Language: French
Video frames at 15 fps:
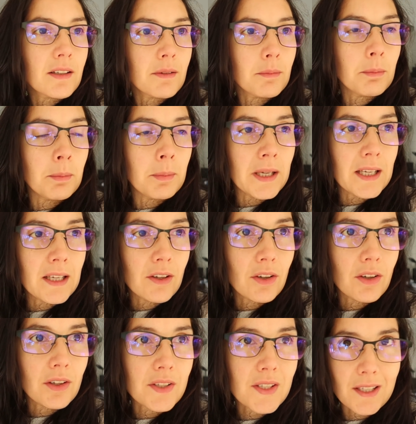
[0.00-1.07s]
mais
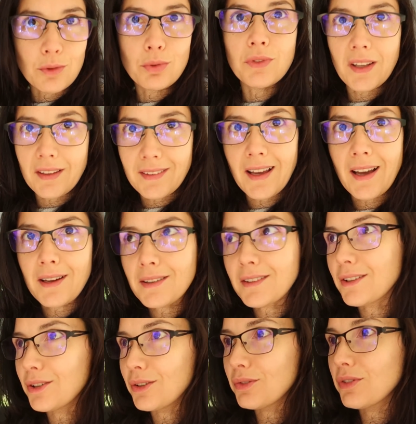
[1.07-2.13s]
euh, c'est tout un art
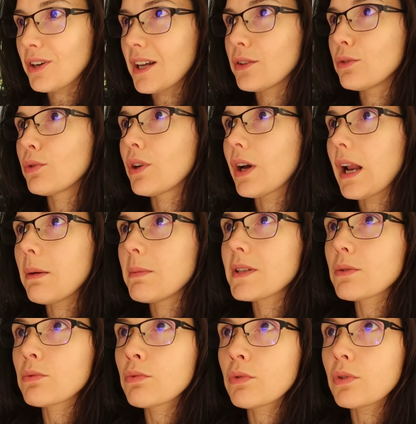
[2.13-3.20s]
euh, voilà donc à la
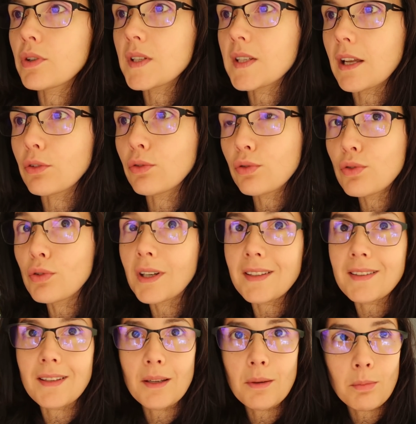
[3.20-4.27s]
maison euh, ça a toujours
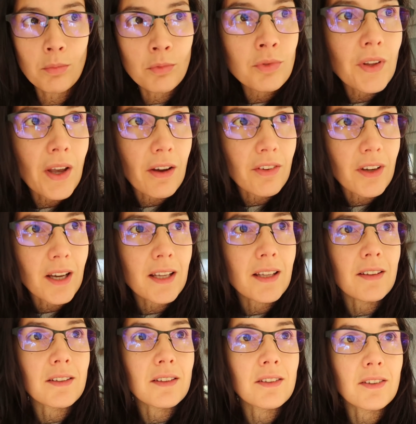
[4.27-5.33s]
été mon
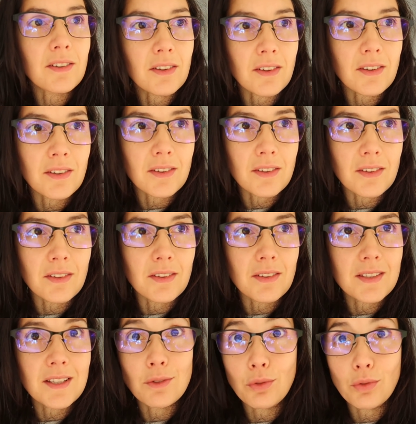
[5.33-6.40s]
travail
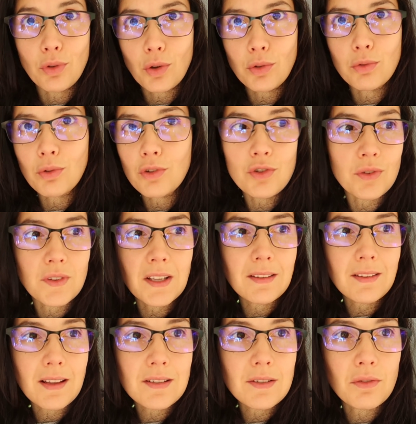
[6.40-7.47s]
c'est une torture je
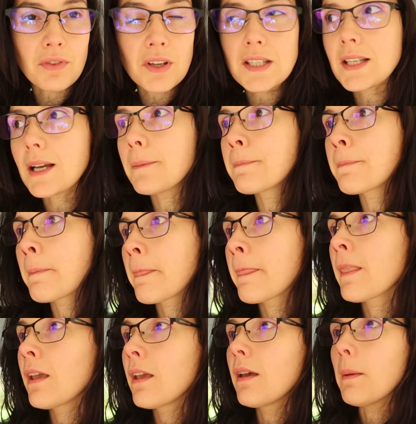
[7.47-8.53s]
déteste faire ça
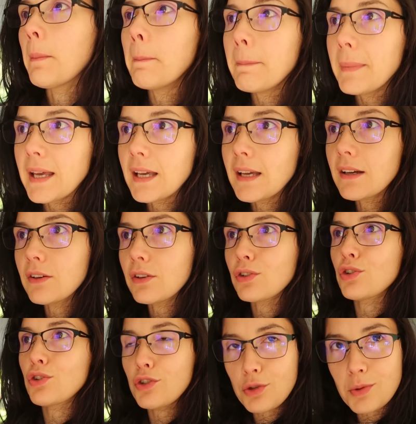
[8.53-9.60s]
mais
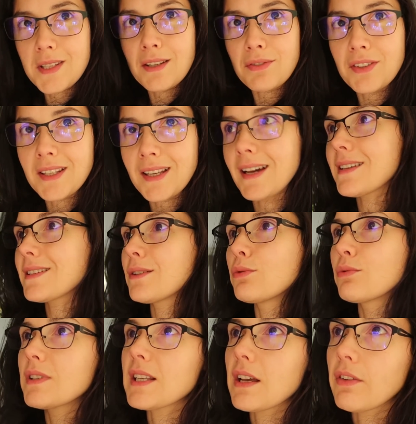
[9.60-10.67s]
je suis efficace
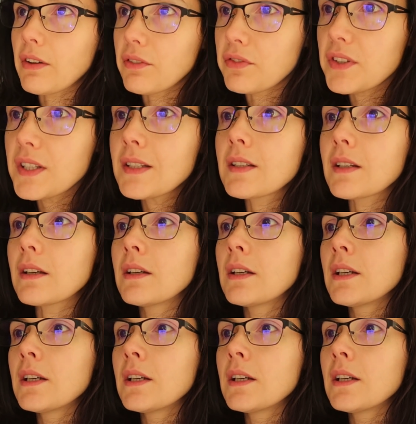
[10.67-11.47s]
donc ça va vite